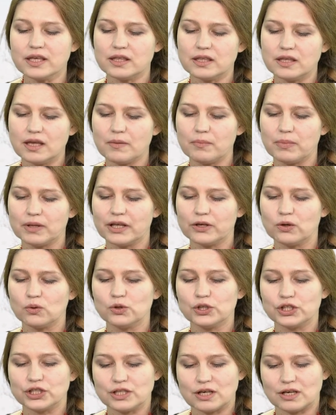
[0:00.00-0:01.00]
не было
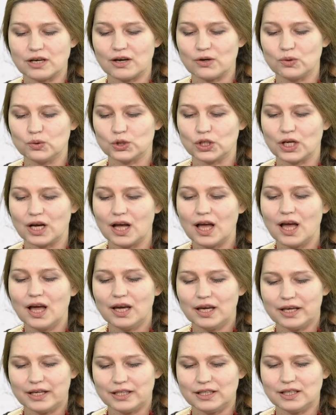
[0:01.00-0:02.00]
елочных игрушек
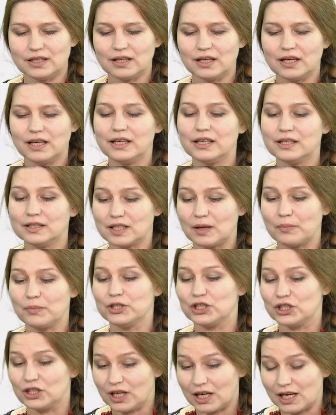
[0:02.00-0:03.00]
и делали из
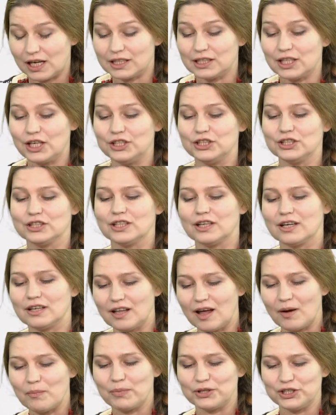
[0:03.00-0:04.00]
обычных электрических
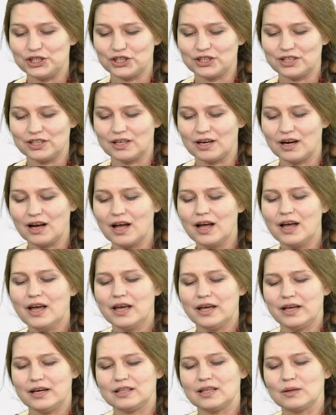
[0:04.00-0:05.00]
лампочек их,
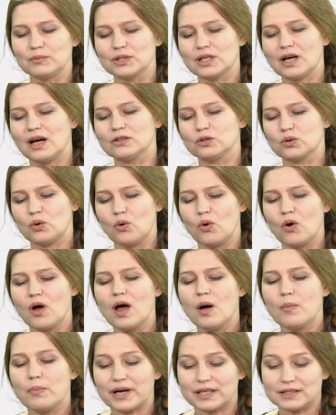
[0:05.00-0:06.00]
или там сказку
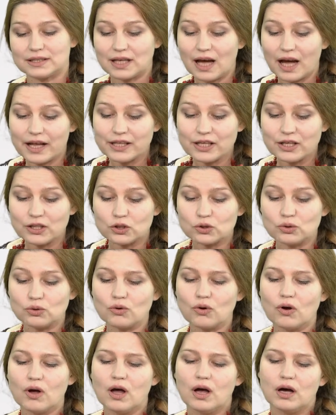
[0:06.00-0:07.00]
про
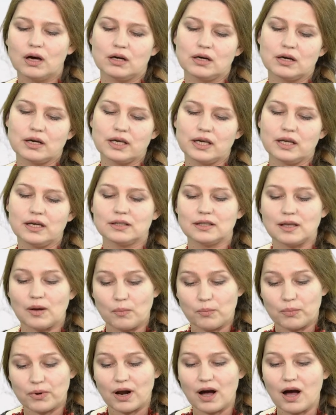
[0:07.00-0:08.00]
санницу, а, или
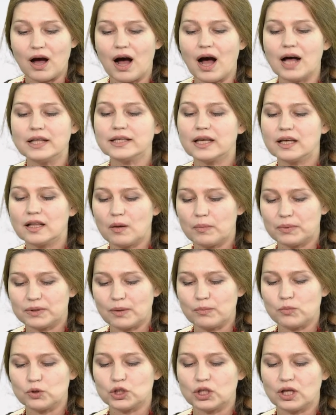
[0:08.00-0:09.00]
там про ангела,
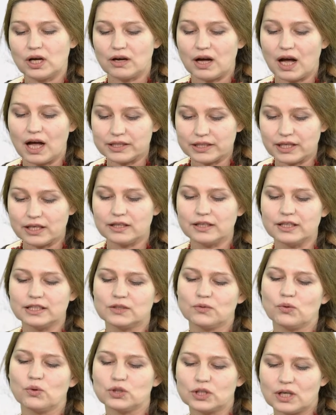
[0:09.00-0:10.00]
потому что ангелы
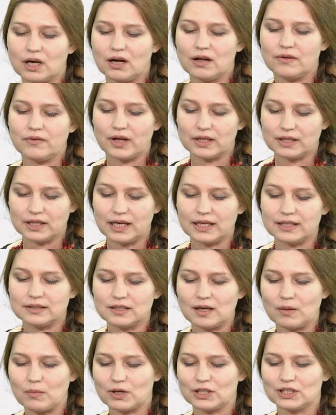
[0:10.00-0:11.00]
из воска – одна из
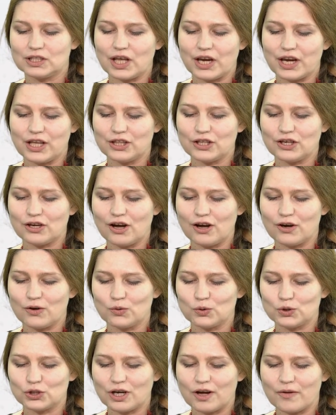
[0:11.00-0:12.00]
самых старинных
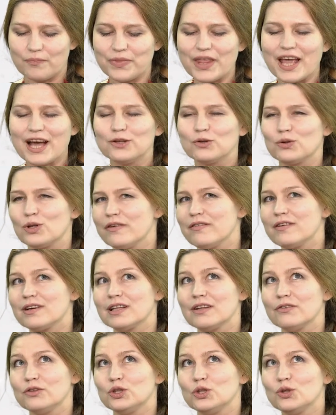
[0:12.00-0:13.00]
игрушек. Но,
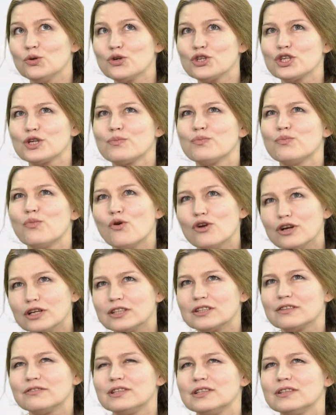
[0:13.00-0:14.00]
наверное, все же
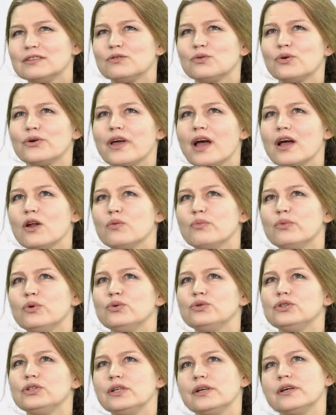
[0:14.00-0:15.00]
больше всего я
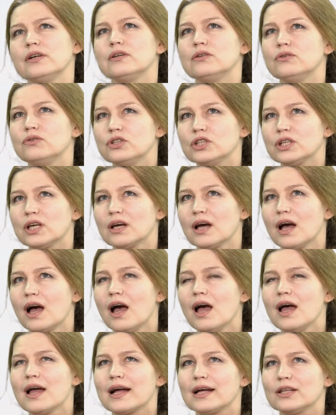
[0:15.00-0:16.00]
люблю те игрушки,
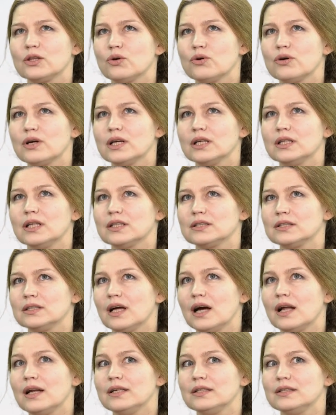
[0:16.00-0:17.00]
которые
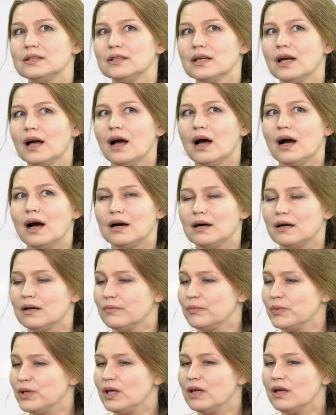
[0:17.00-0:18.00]
достались
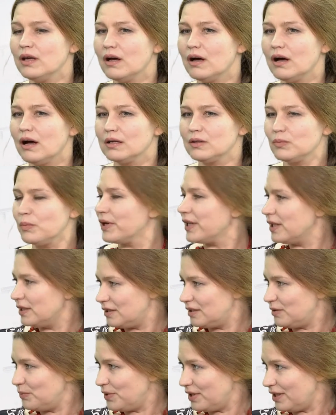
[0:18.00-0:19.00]
а, мне от моей
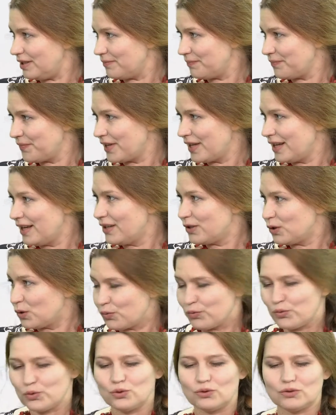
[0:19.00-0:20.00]
семьи.
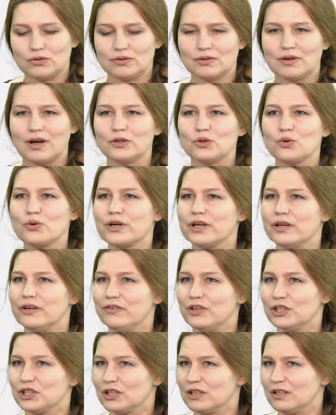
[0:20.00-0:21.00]
Ну вот, которые
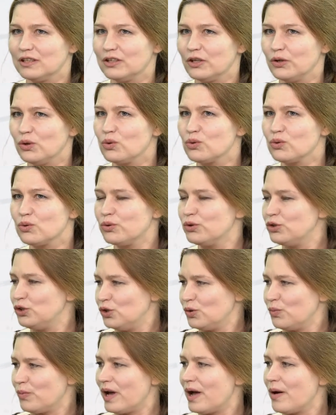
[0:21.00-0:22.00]
вешала на елку
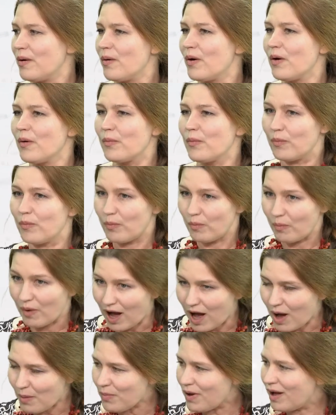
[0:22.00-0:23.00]
еще моя
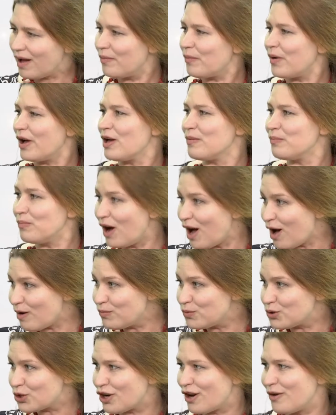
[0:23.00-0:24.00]
мама, моя
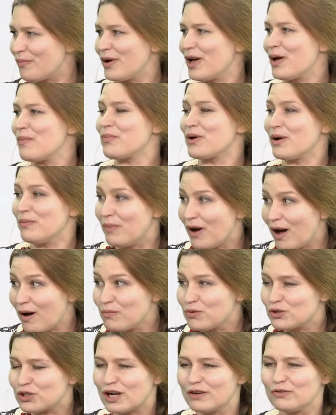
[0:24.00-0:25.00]
бабушка, моя
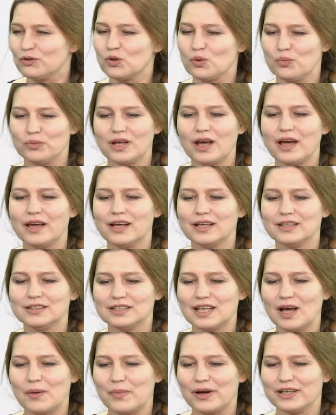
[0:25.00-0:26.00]
прабабушка. Вот у меня
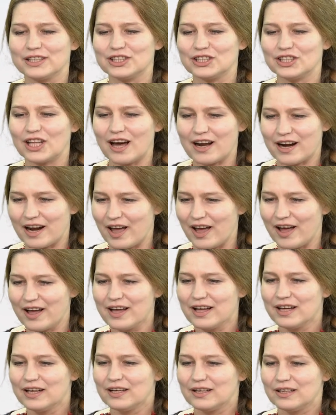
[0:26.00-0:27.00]
есть самая старая
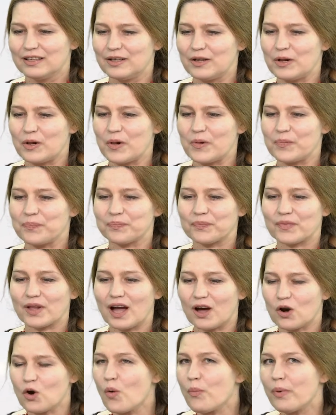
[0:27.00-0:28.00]
э,
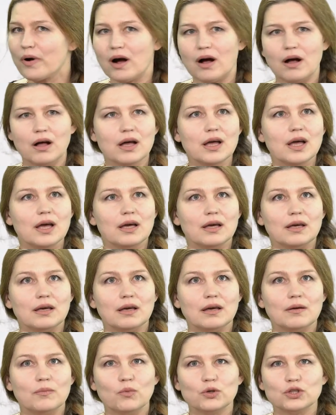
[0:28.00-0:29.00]
коробка,
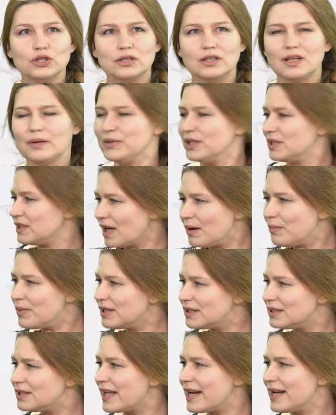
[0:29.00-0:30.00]
и, может, там не
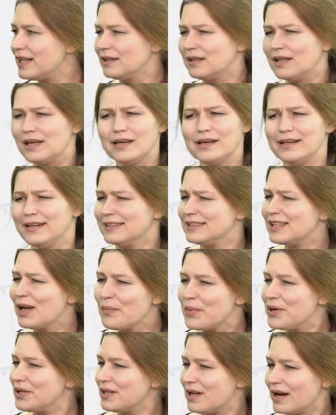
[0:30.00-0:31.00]
самые старинные и не
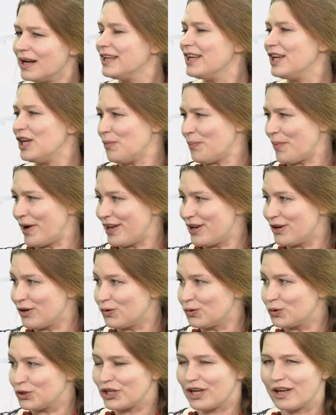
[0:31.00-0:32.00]
самые дорогие мои
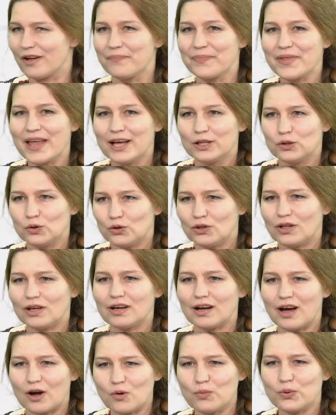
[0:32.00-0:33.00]
игрушки. Но эту
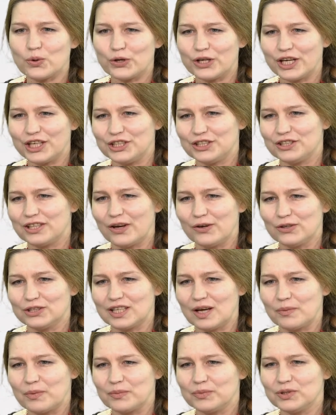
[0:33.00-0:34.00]
коробку я считаю
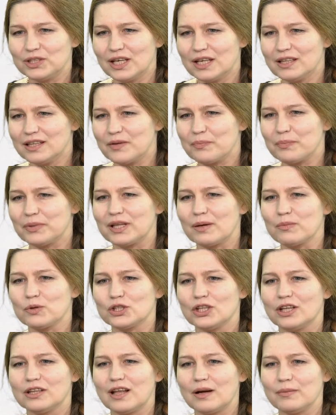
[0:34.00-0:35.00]
самым ценным, потому
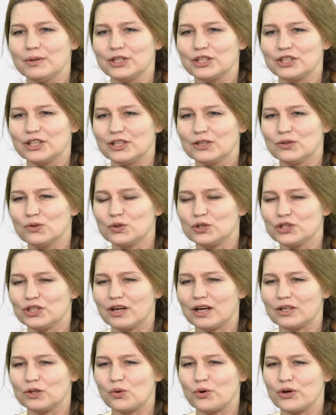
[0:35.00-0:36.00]
что там лежат игрушки,
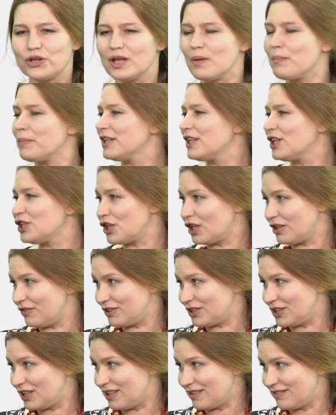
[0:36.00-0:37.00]
которые не подлежат
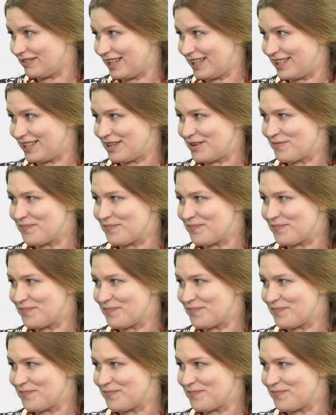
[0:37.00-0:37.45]
восстановлению.